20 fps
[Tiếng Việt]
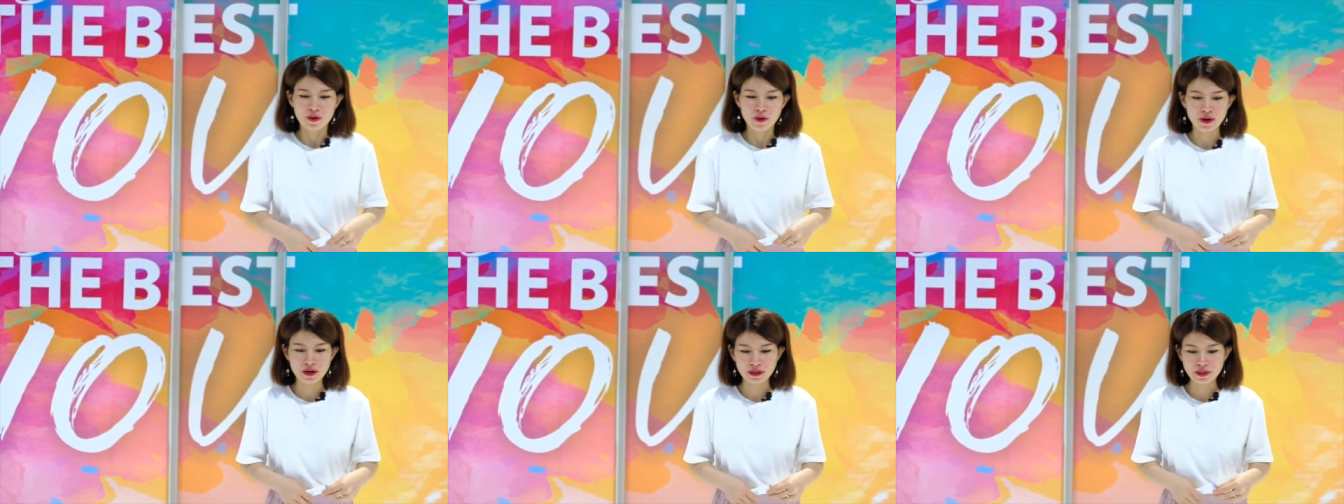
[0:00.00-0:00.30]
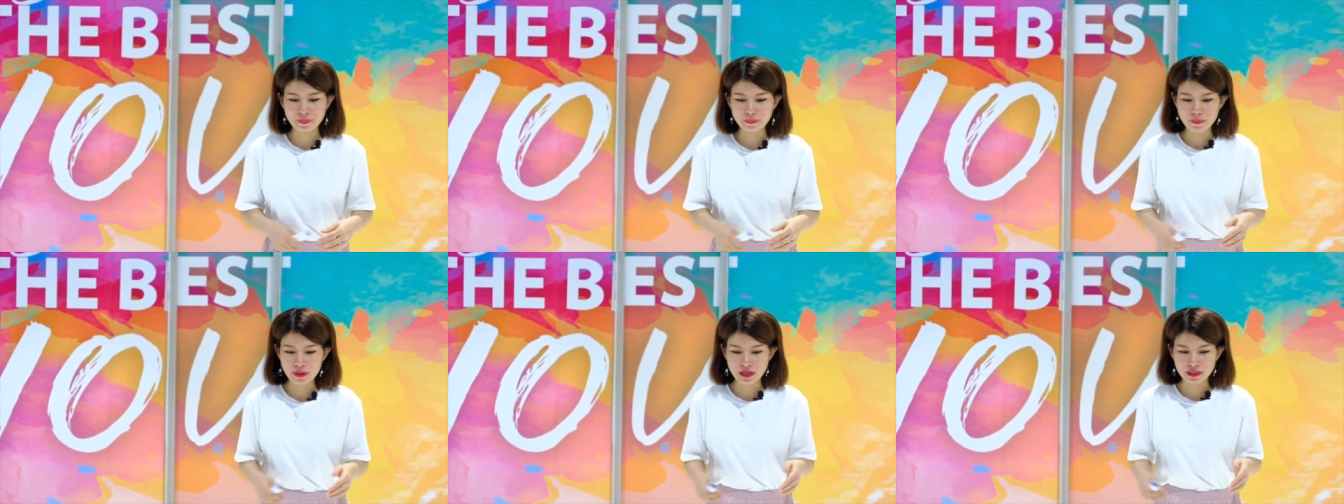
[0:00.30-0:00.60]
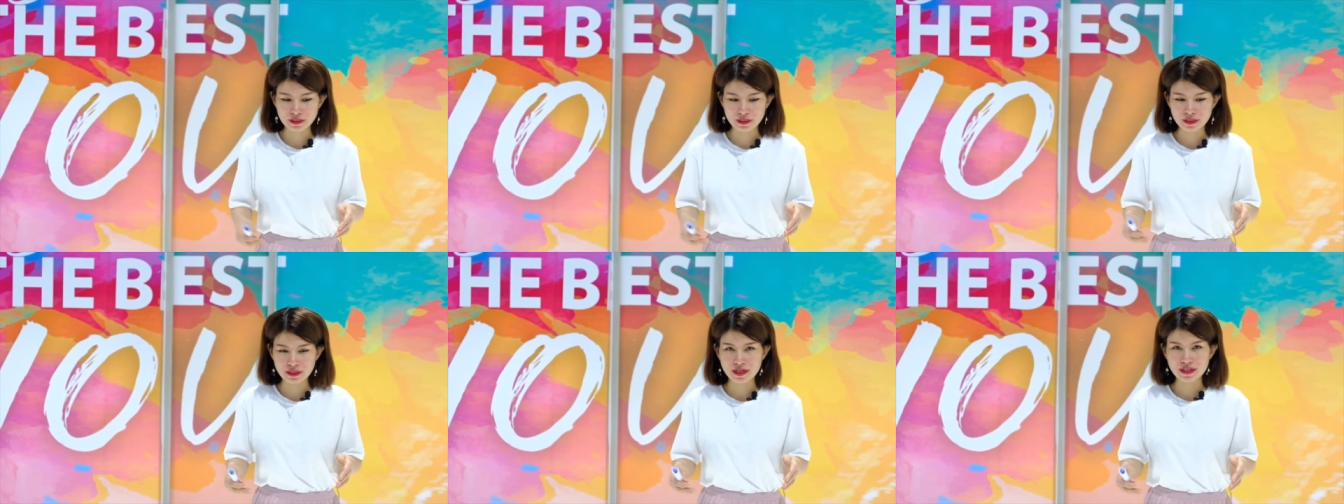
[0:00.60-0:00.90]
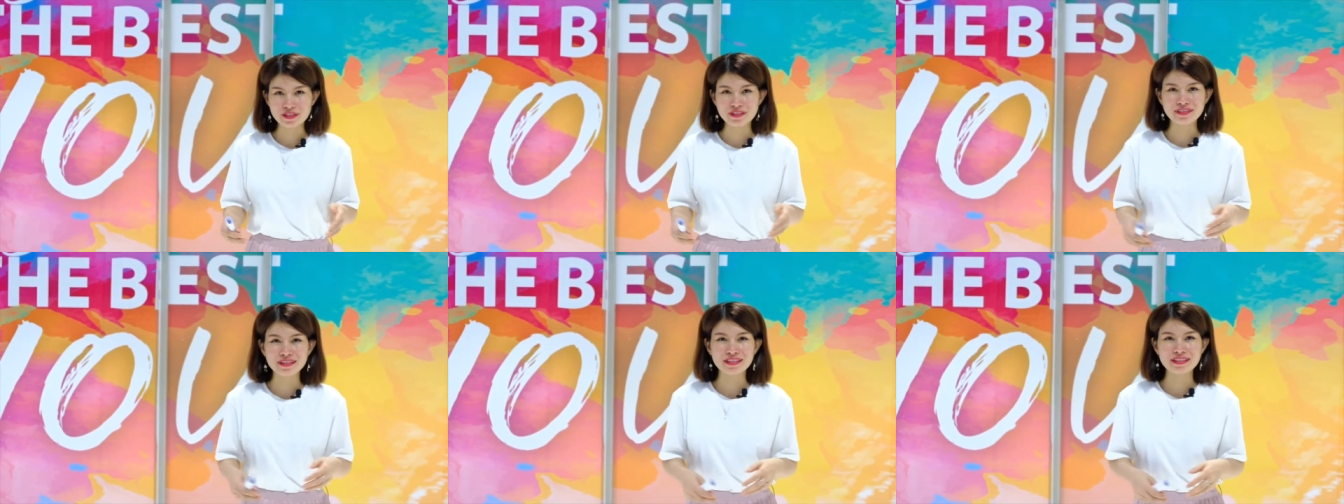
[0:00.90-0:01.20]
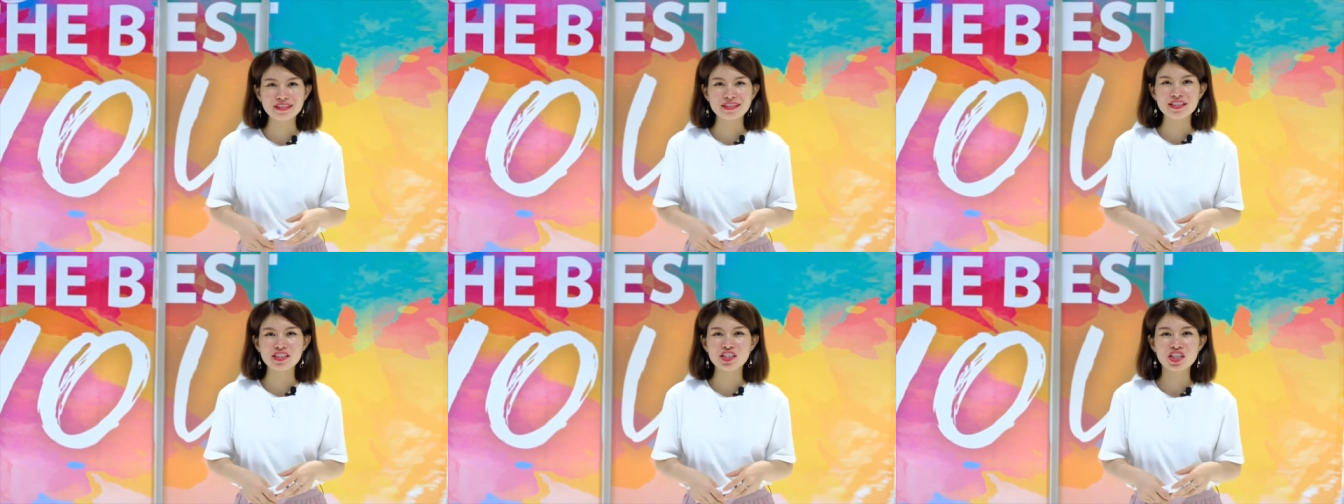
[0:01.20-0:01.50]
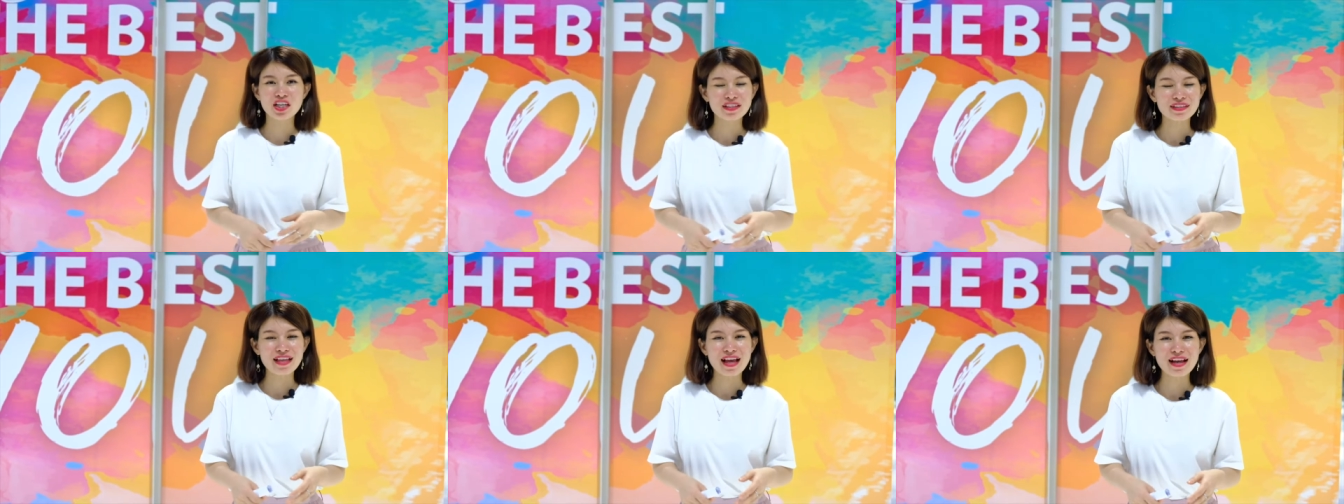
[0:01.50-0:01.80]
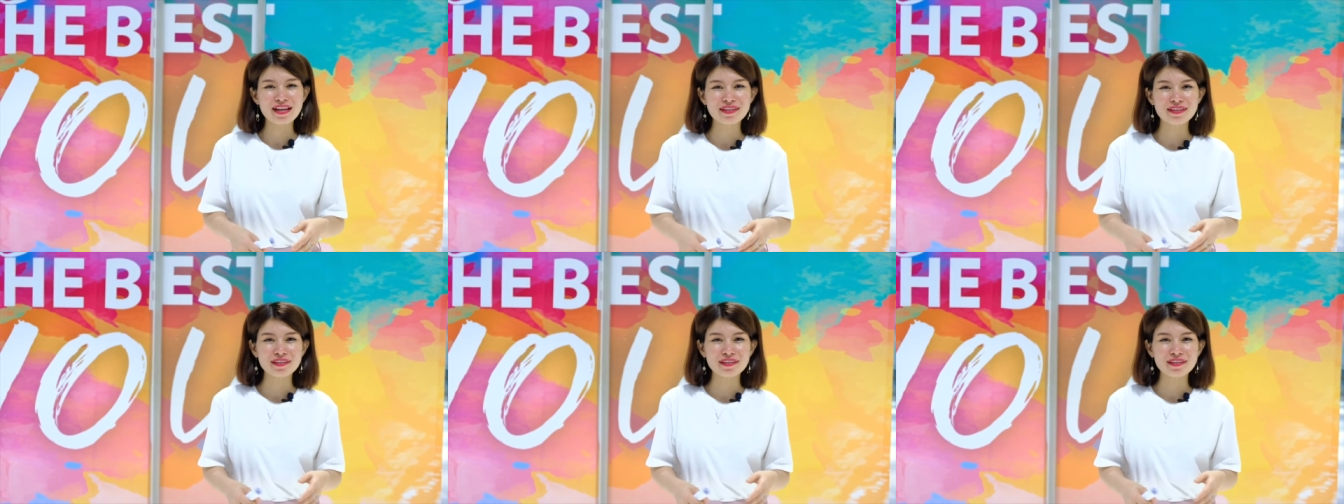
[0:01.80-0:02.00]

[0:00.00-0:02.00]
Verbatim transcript: hoặc các bạn là những Shark Tank,